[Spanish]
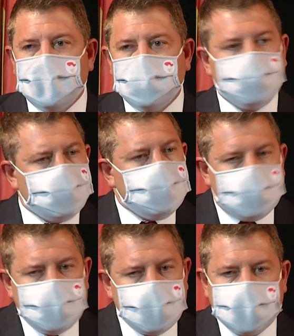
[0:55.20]
yo soy
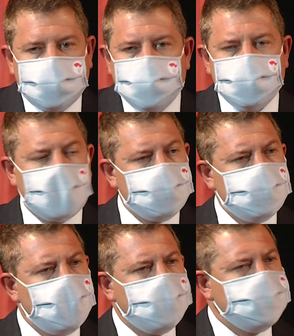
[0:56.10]
consciente de que estamos
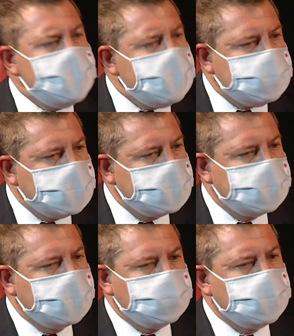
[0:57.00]
salvando a miles
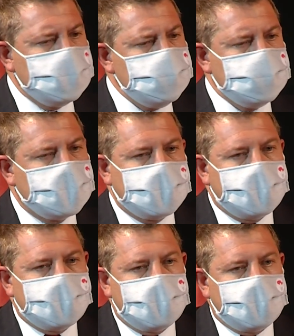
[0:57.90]
de, autónomos
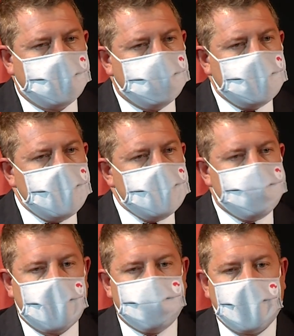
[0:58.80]
que no tienen ni
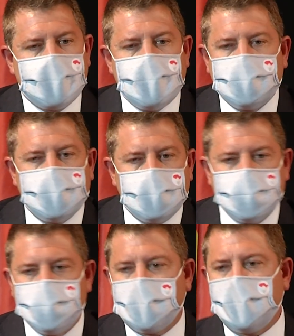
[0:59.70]
para pagar el alquiler
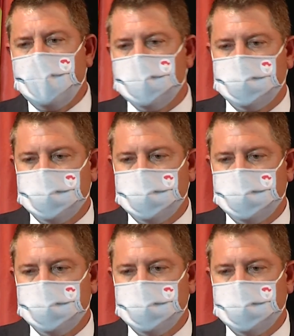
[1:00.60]
del local,